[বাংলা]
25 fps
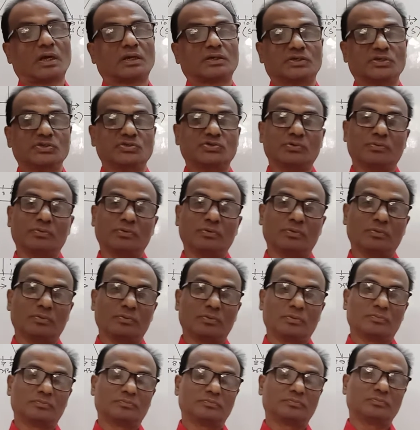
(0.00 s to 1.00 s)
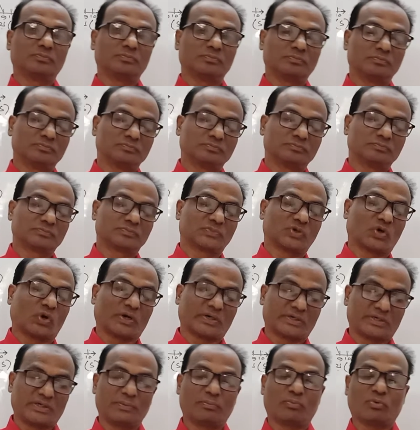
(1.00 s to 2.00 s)
কিছু
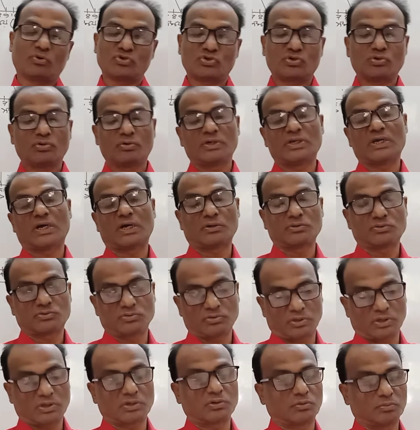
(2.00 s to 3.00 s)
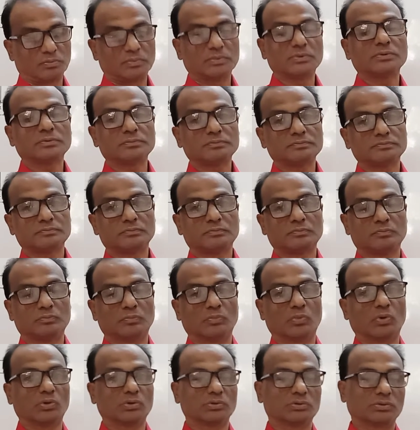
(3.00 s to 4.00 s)
কয়েকটি প্রশ্ন নিয়ে আলোচনা করব
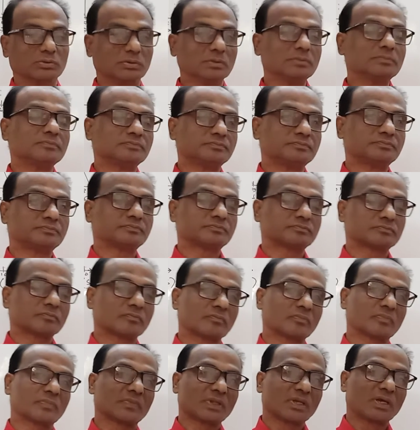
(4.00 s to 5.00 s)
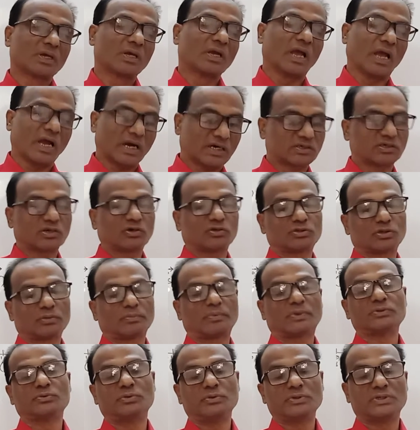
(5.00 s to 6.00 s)
মূলত একটা
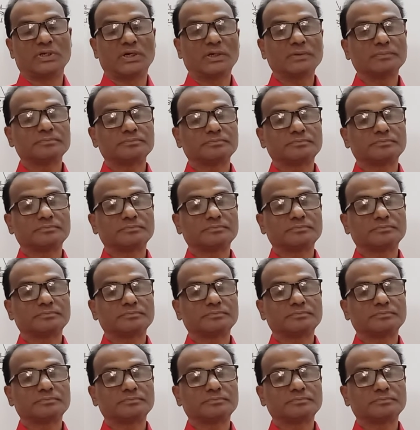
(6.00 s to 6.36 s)
অথবা দুইটা